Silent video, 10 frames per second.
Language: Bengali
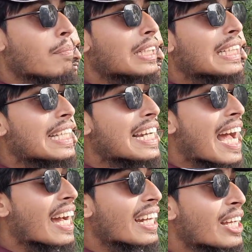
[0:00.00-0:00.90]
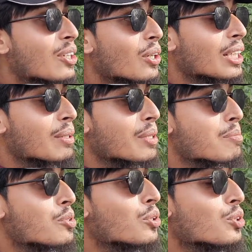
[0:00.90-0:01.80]
আম্মার সাথে রাগারাগি করা যাবে না
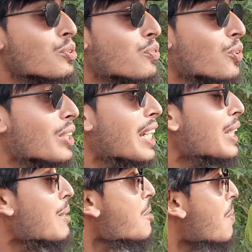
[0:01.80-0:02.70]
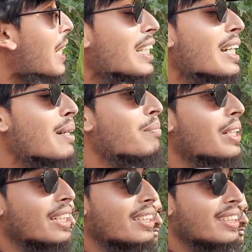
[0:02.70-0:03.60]
মুখ তুই ফোন না দিলে আমি ভাতে খাম্মা
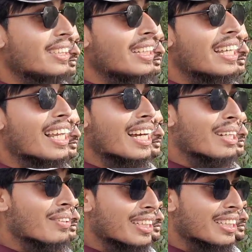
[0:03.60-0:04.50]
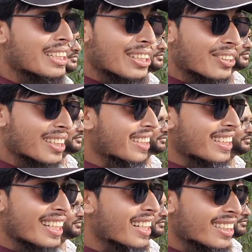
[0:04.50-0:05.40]
এলাকার ভাষায় যেটা কথা
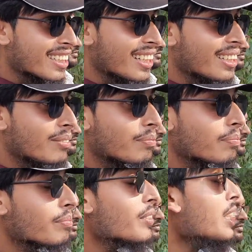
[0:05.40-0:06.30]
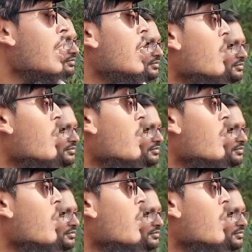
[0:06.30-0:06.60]
ঠিক আছে না হ্যাঁ। এটা